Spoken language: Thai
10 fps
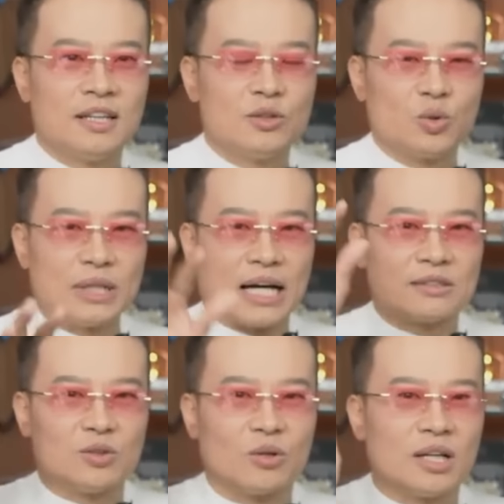ทุกอย่าง
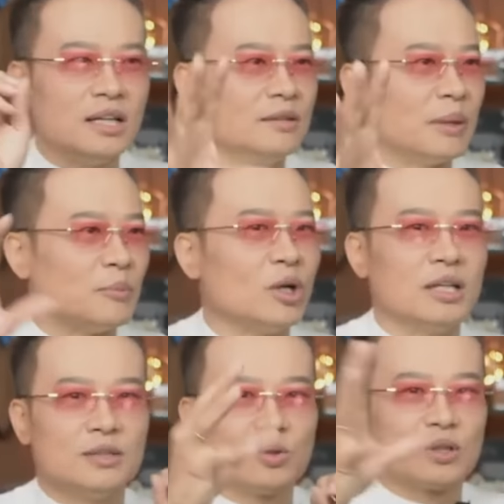ส่งคลื่นไปหมดเล
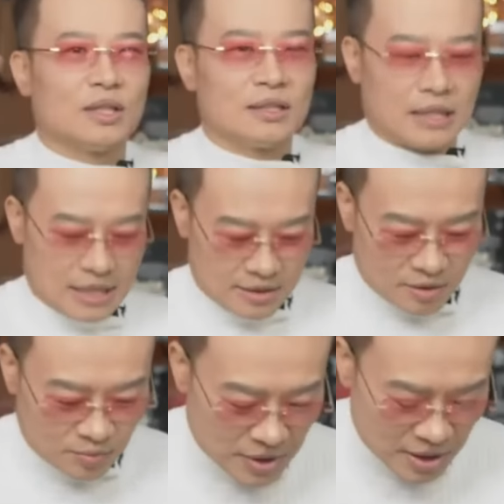ยทุกอ่าเดี๋ย
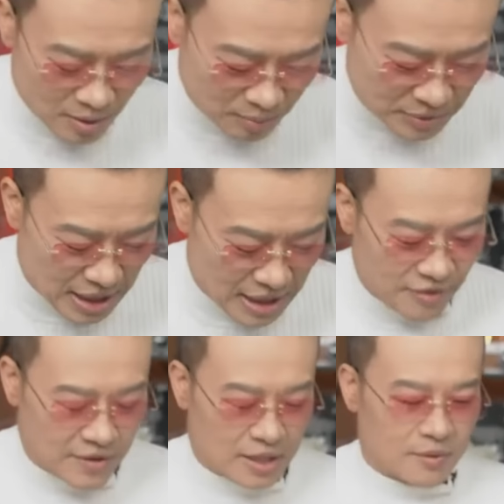วเดี๋ยวผมจะให้
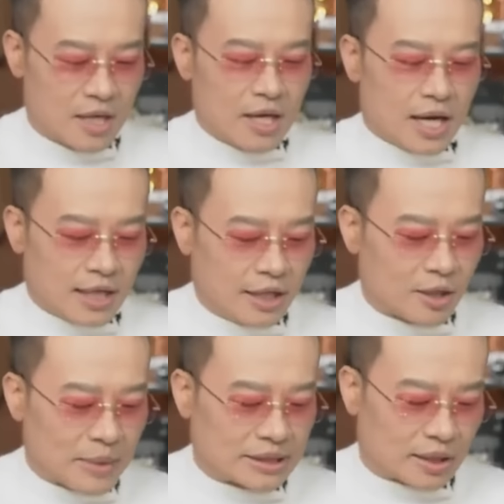ฟัง อันนี้ก็
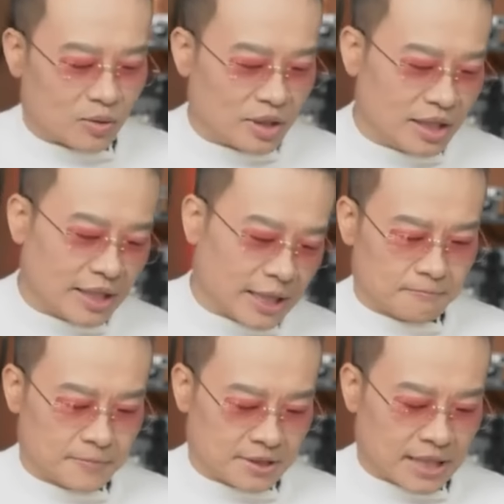มาจากคนนี้นะ
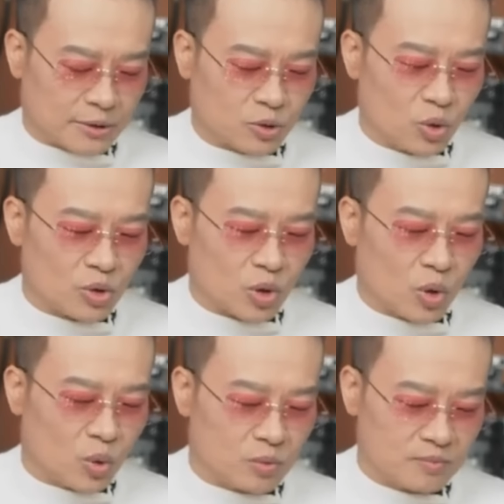ศาสตร์กูรู
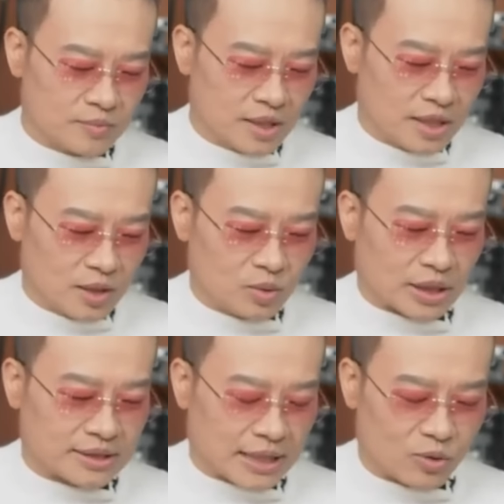รู้จั
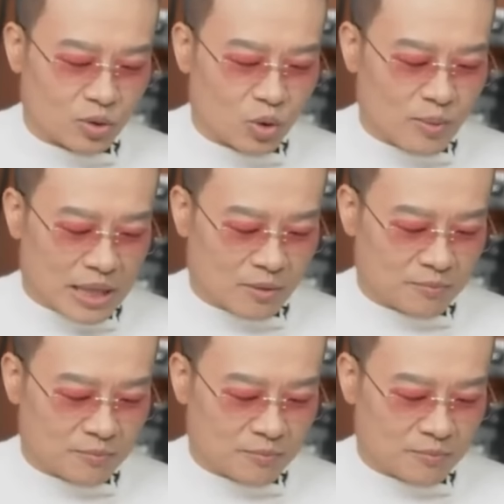กศาสตร์กูรูเปล่า